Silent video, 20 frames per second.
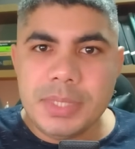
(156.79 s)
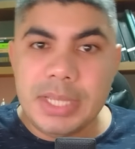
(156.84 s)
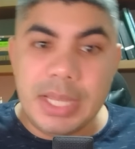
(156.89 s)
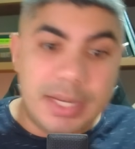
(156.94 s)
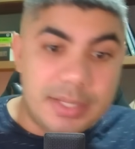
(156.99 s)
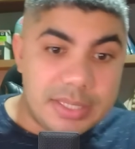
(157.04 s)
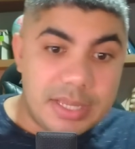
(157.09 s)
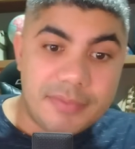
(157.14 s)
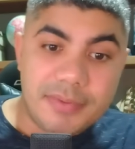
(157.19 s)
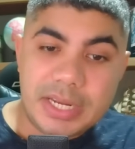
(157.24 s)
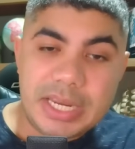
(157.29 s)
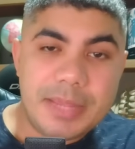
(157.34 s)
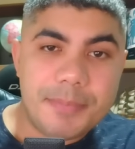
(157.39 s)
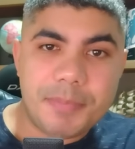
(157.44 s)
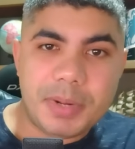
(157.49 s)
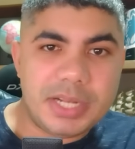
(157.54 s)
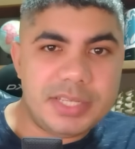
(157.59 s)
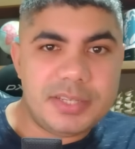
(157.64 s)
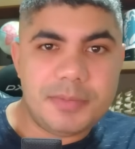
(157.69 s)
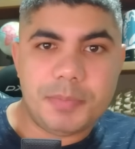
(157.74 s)
E ele estava ali
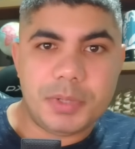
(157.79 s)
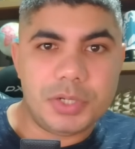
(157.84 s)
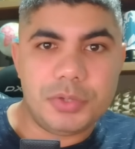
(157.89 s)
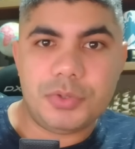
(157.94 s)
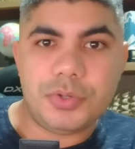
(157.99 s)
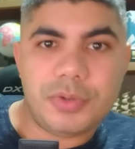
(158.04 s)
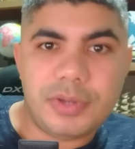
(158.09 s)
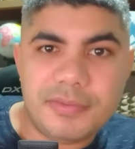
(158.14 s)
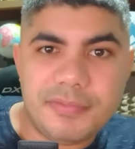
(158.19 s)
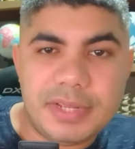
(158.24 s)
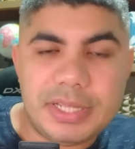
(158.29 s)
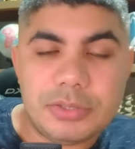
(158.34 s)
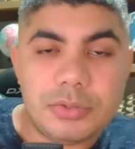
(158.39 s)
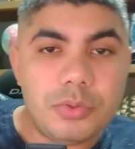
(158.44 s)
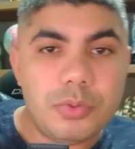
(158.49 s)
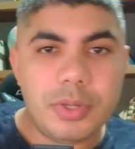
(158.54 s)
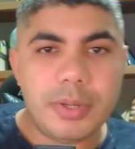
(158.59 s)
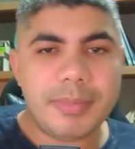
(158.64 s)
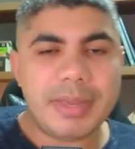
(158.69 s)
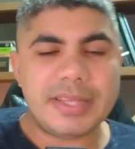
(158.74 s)
participando de um
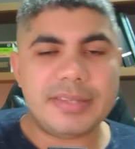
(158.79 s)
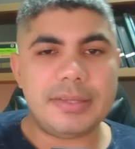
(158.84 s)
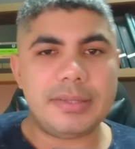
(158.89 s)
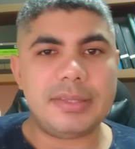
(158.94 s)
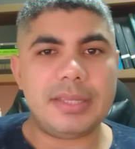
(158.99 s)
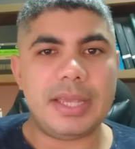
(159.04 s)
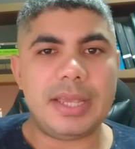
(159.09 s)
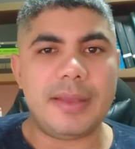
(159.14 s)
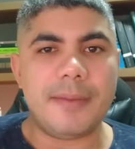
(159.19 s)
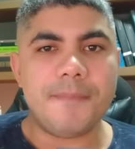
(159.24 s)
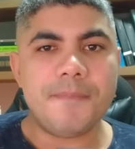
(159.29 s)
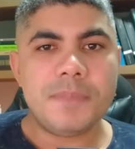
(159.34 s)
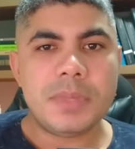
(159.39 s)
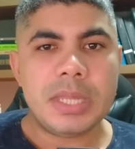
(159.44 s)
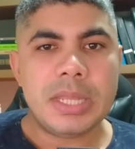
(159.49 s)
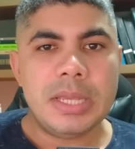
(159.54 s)
evento do MST.